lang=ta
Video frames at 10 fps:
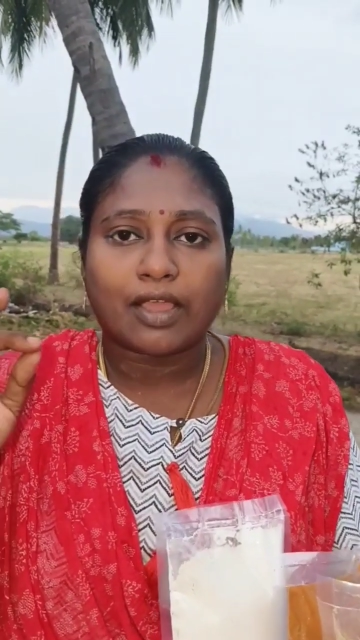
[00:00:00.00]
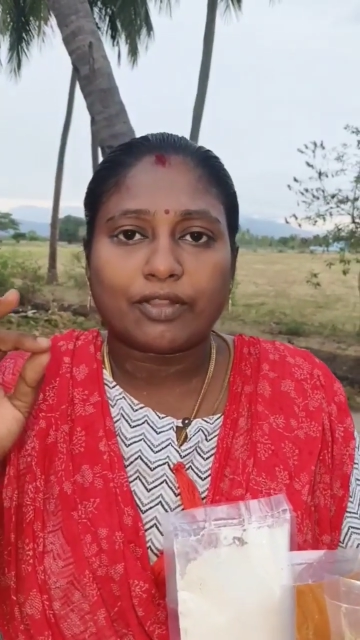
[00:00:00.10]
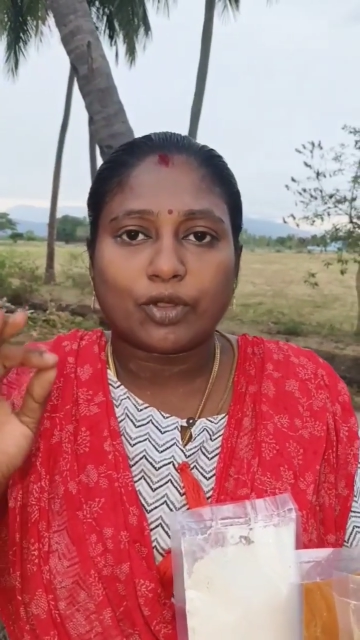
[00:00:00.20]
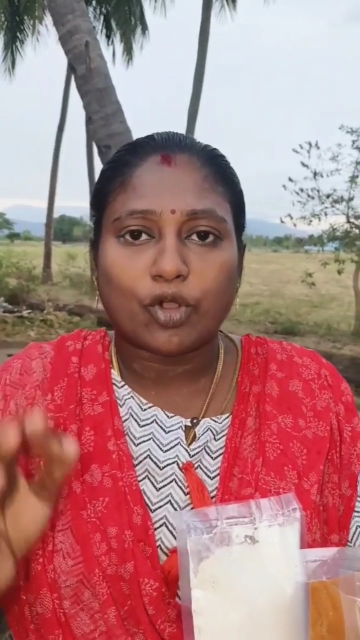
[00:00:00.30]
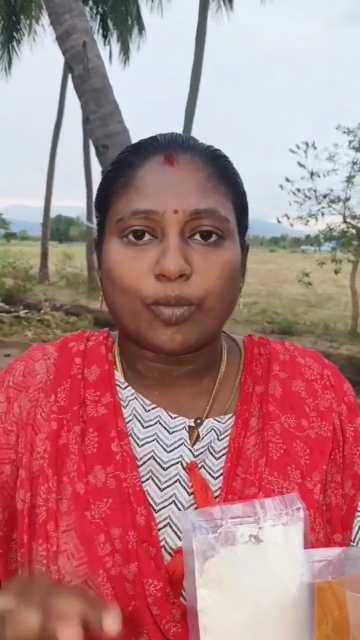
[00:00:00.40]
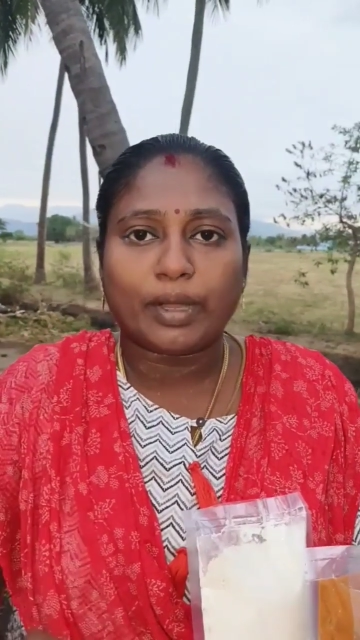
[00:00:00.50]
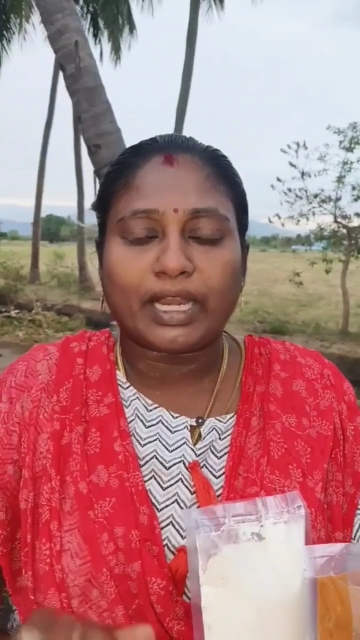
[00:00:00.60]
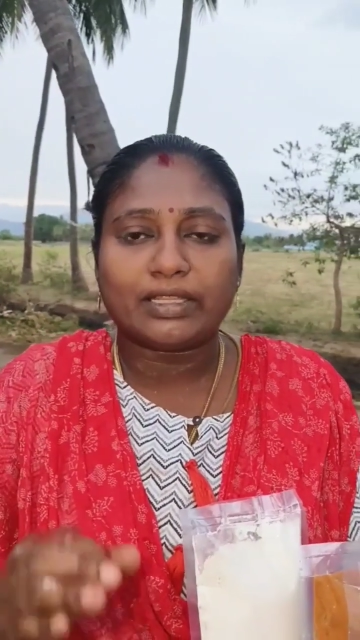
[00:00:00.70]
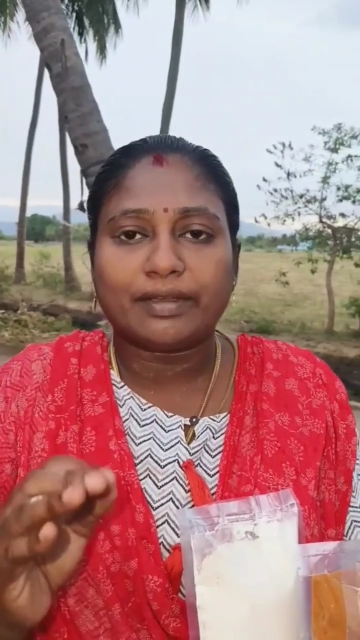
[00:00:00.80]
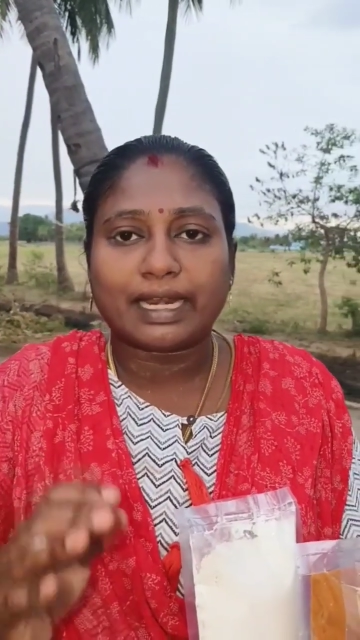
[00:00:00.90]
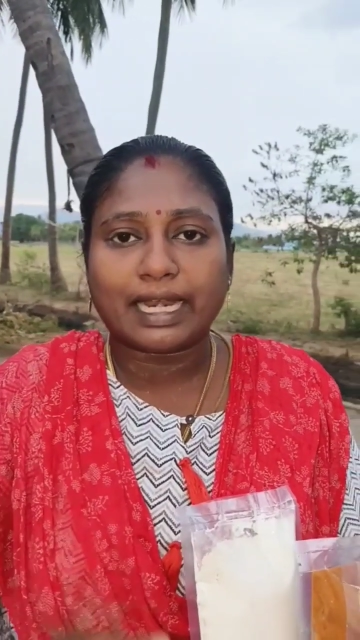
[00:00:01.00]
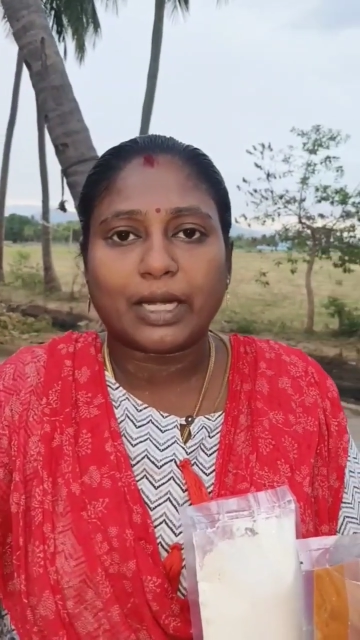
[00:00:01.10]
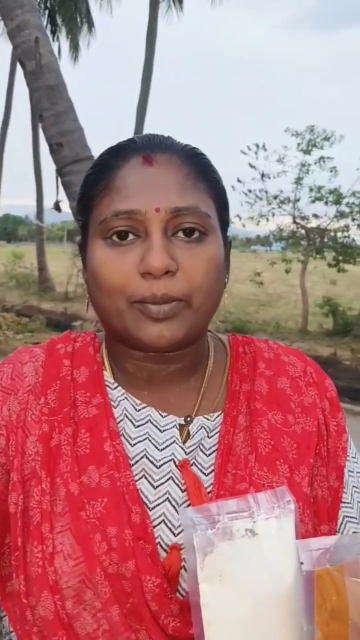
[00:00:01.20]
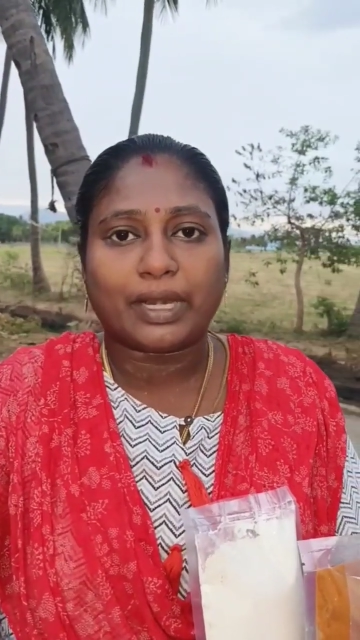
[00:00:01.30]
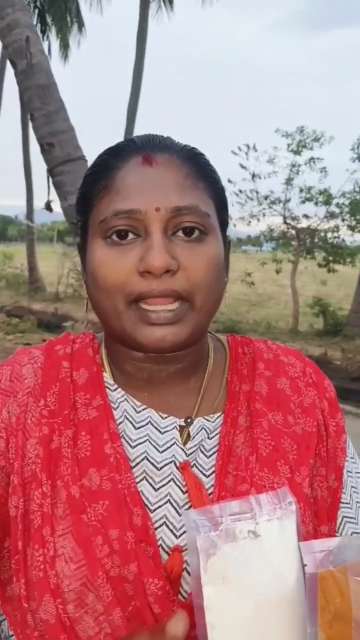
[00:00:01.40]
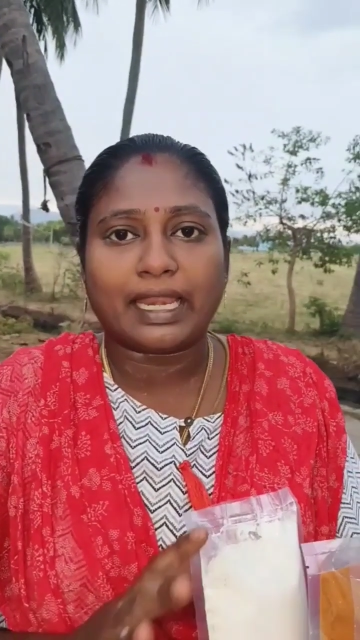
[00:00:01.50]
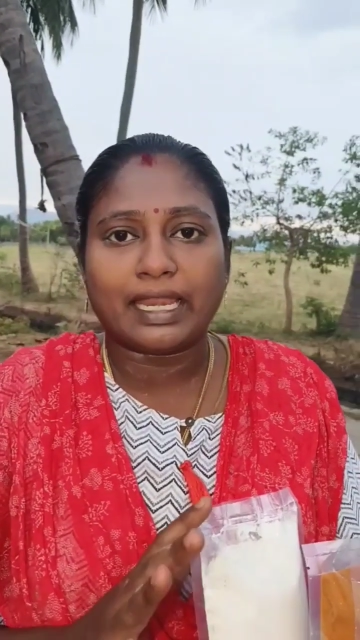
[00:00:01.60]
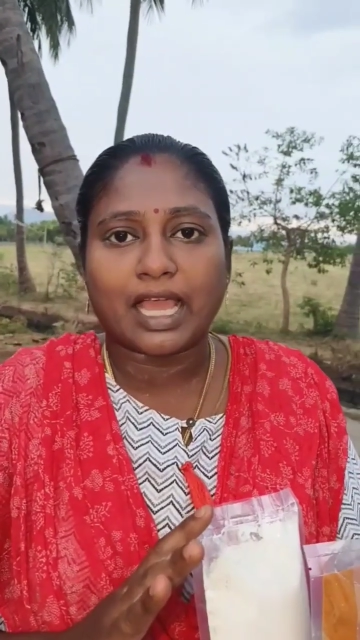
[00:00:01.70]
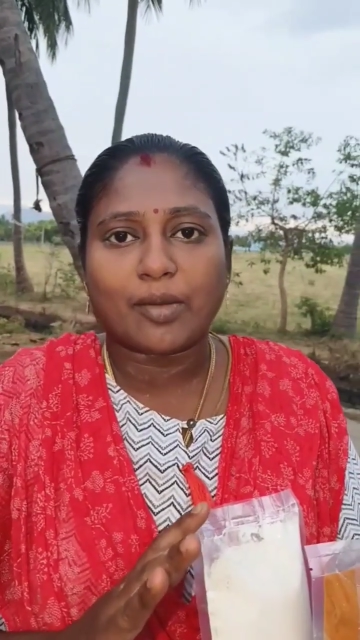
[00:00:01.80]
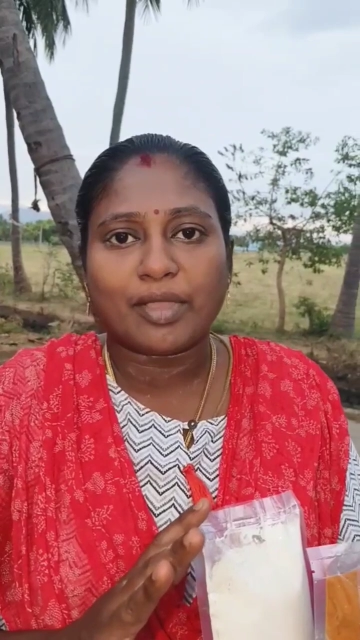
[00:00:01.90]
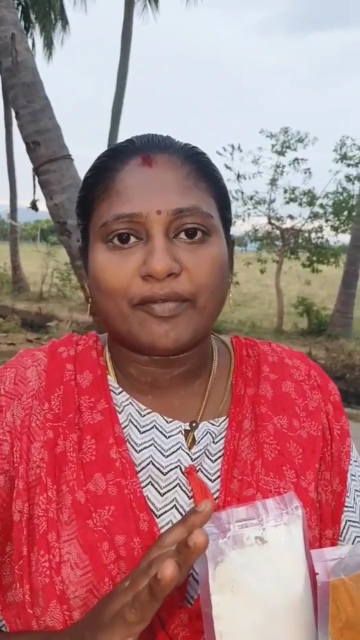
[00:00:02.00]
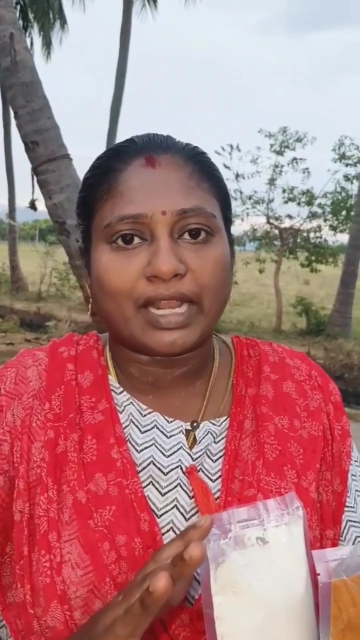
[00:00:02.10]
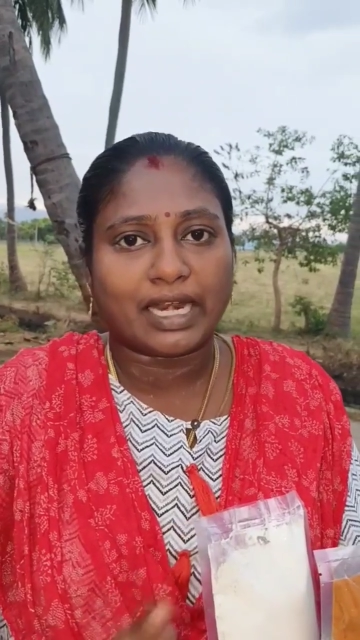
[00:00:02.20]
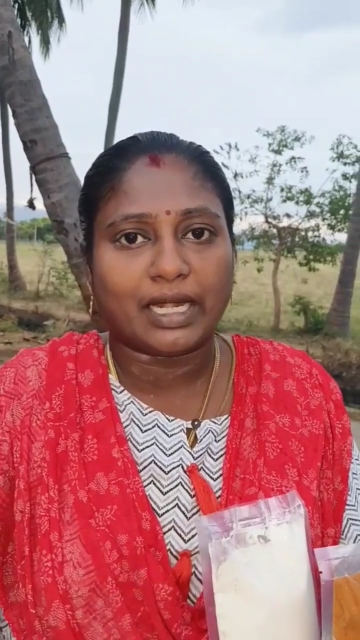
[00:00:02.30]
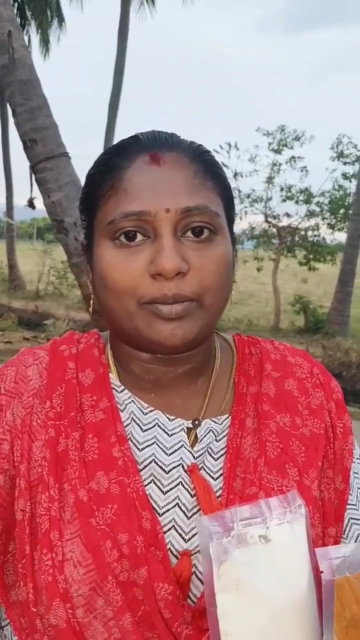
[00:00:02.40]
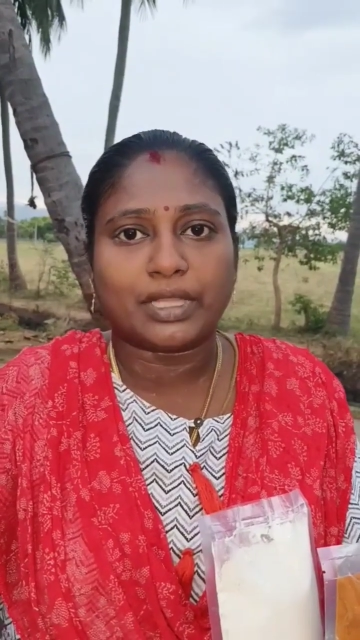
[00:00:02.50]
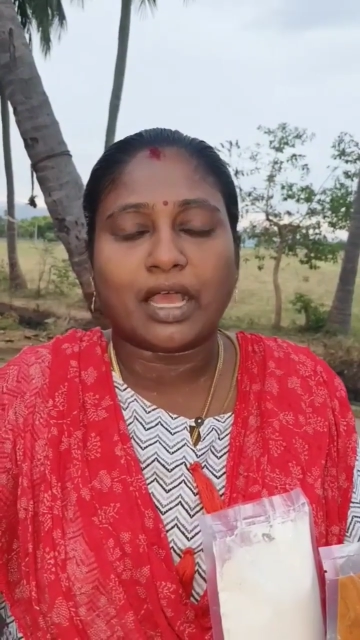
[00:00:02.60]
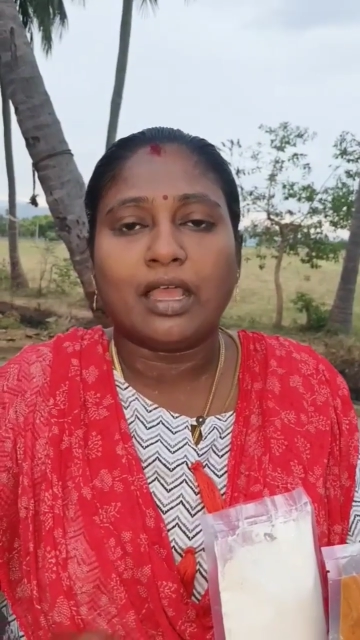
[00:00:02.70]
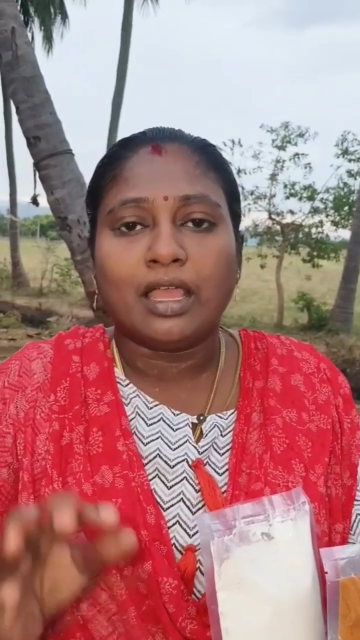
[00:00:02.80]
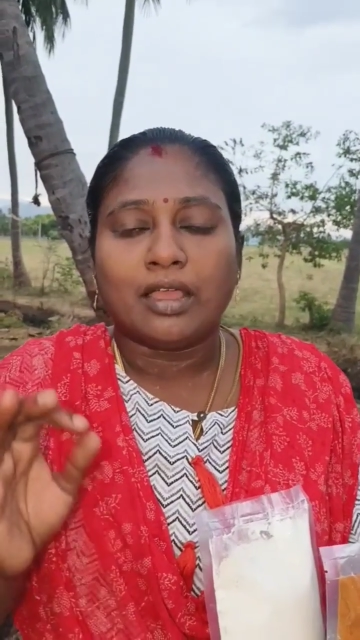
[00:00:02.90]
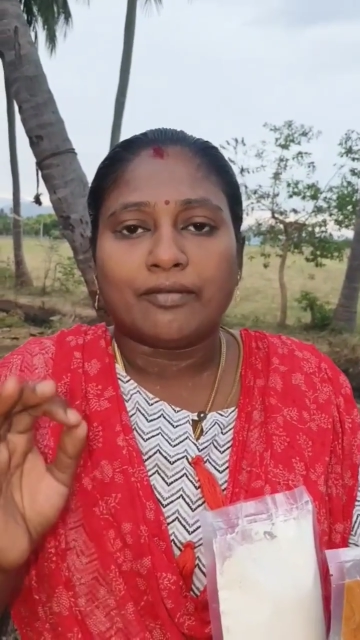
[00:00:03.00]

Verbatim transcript: நாங்கள் வந்து ஹோம்மேட் அது விறகடுப்பில் எல்லாமே விறகடுப்பு தான்